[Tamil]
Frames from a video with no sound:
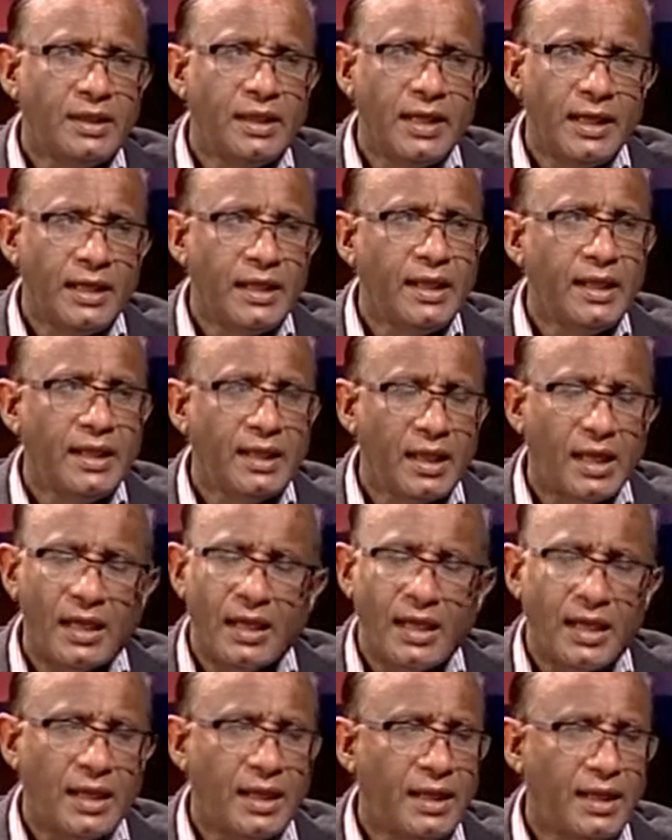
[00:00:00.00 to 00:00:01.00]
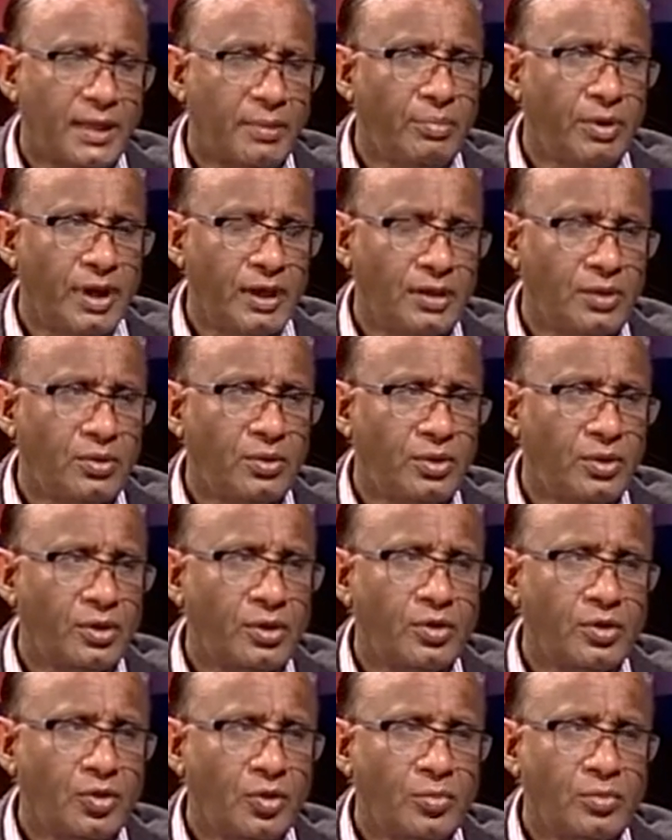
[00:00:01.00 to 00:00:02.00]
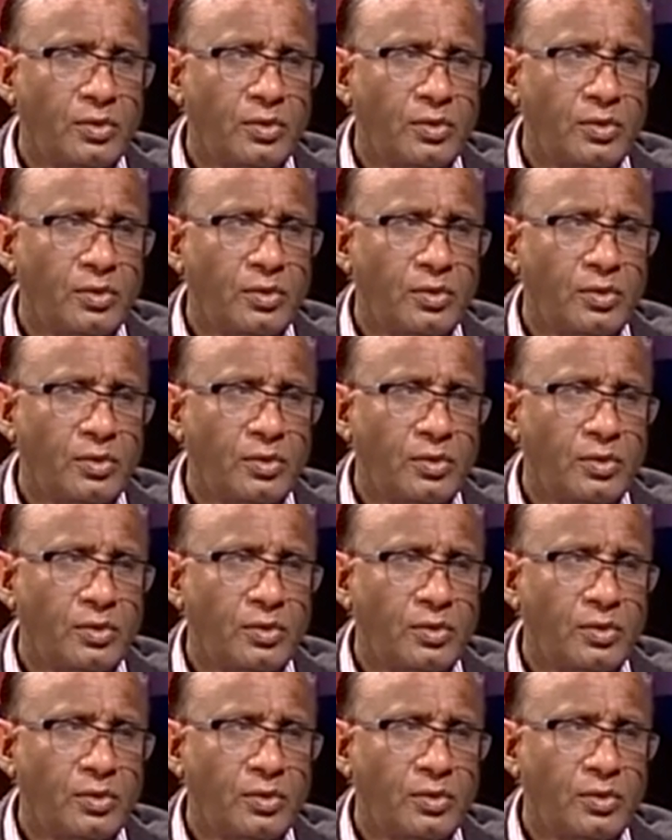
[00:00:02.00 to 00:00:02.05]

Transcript: நிலையிலே தான் நாங்கள் அதை பார்த்து கொண்டிருந்தோம்